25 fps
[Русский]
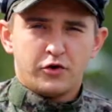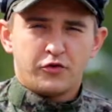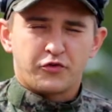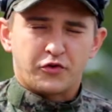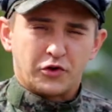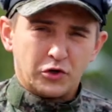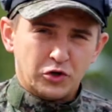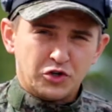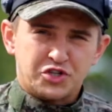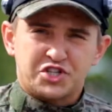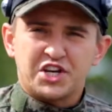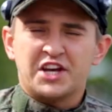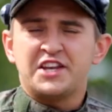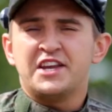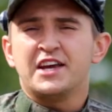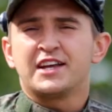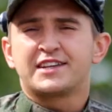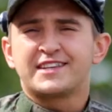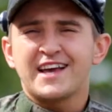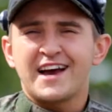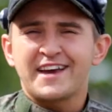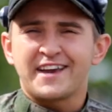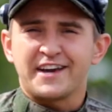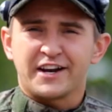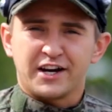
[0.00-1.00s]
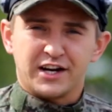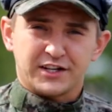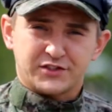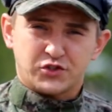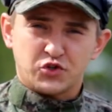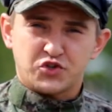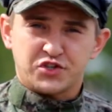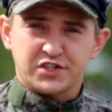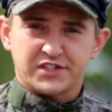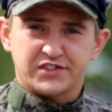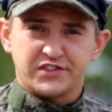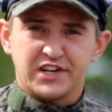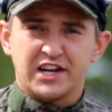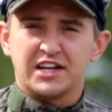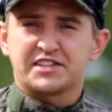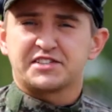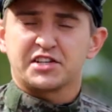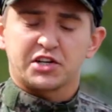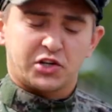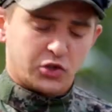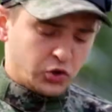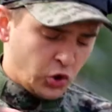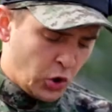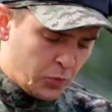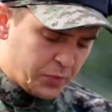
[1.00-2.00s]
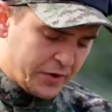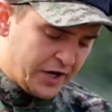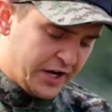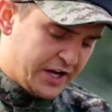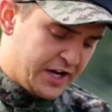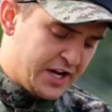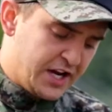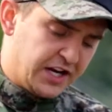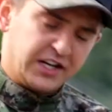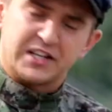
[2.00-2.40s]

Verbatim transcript: Включение тагера осуществляется кнопкой,